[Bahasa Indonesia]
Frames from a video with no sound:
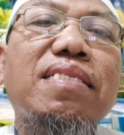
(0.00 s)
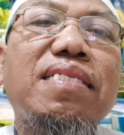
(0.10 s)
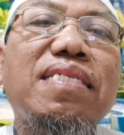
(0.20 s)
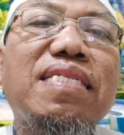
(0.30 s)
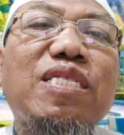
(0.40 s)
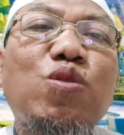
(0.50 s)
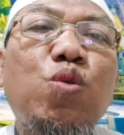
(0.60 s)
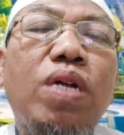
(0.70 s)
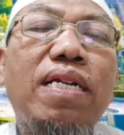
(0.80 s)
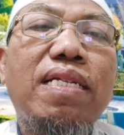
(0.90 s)

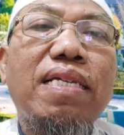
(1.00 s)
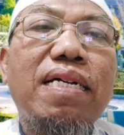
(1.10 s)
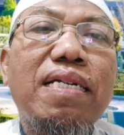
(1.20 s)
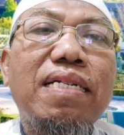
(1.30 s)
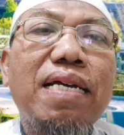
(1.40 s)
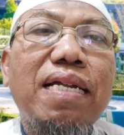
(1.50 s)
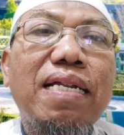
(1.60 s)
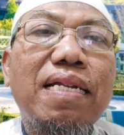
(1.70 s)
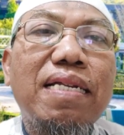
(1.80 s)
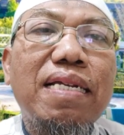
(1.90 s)
keturunan kita
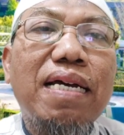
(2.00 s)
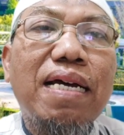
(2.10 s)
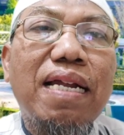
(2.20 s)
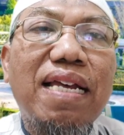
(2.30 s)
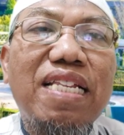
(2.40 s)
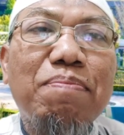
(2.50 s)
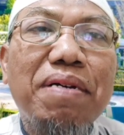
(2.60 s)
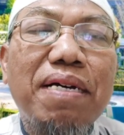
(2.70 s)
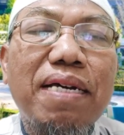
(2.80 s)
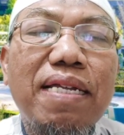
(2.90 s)
dan yang lain
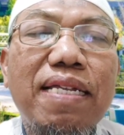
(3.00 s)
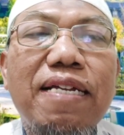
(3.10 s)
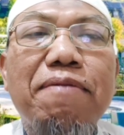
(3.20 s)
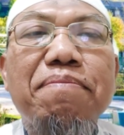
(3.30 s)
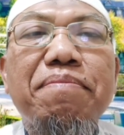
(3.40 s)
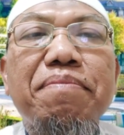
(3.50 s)
sebagainya